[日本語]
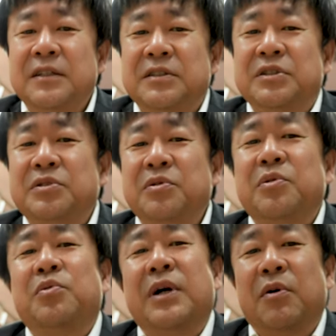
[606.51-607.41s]
需要
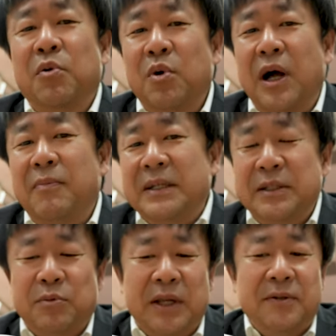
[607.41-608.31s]
の方が大幅
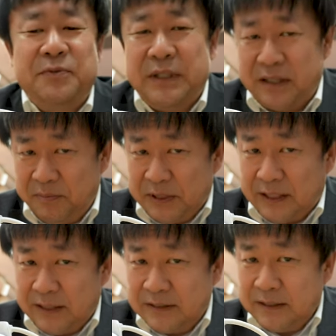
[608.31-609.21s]
にこれ増えてるみ
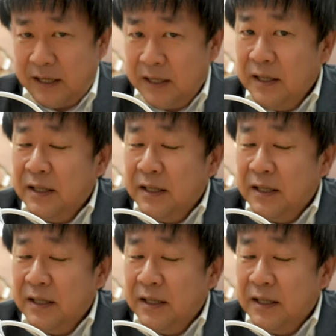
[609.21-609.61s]
たいですね。